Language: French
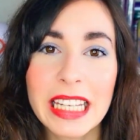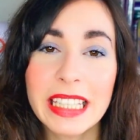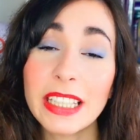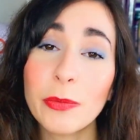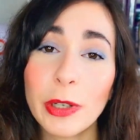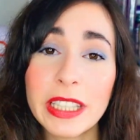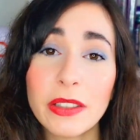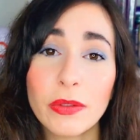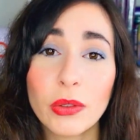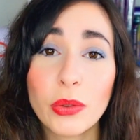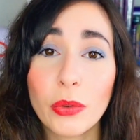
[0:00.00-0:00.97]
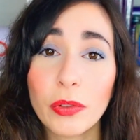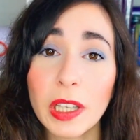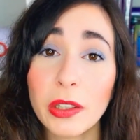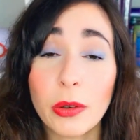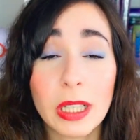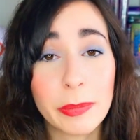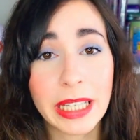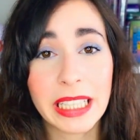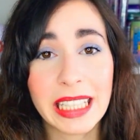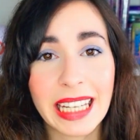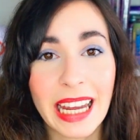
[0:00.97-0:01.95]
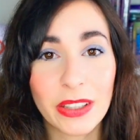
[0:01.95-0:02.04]
Dites-moi si vous trouvez que les prix
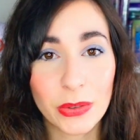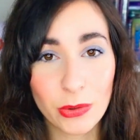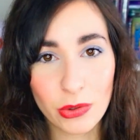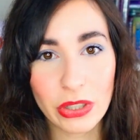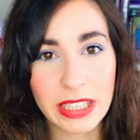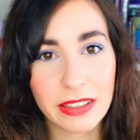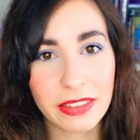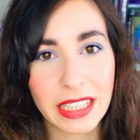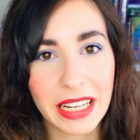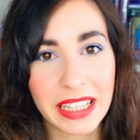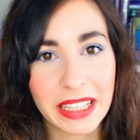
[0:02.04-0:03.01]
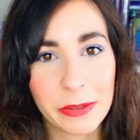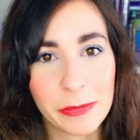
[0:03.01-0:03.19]
des cartes sont justifiés